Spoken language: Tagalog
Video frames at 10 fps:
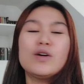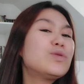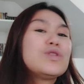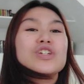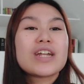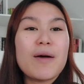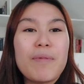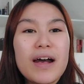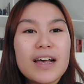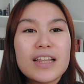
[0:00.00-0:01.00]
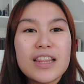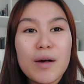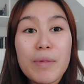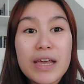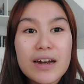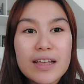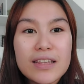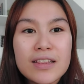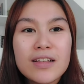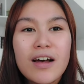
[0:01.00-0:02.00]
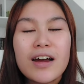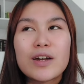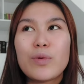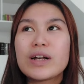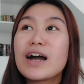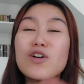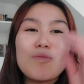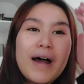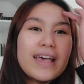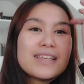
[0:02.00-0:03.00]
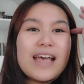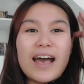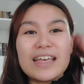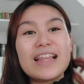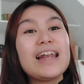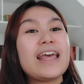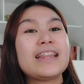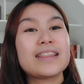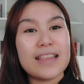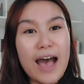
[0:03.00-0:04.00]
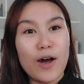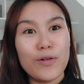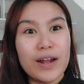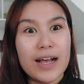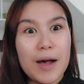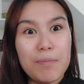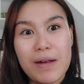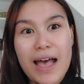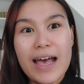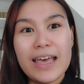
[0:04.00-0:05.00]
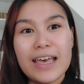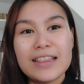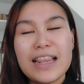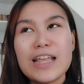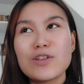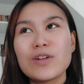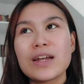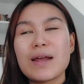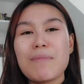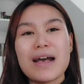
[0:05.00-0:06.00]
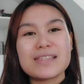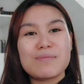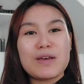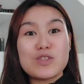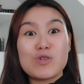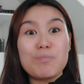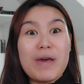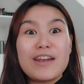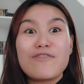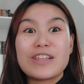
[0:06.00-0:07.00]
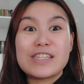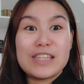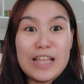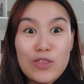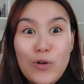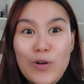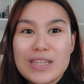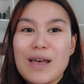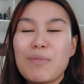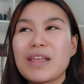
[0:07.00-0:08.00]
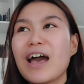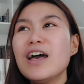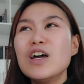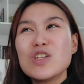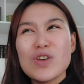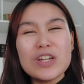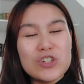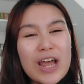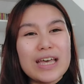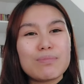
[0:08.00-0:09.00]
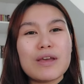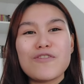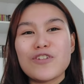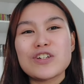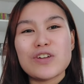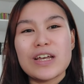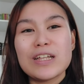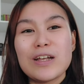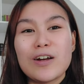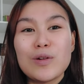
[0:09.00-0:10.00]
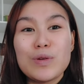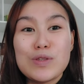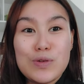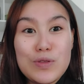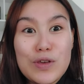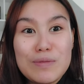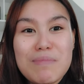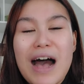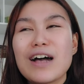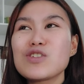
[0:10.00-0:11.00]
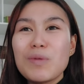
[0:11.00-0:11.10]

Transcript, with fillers: Rooch, napakagandang may credit card. Huwag kang gumaya sa akin na late na akong nag-apply. And late ko na na-maximize yung benefits nito, sabi niya. So I tried. My first credit card was Union Bank.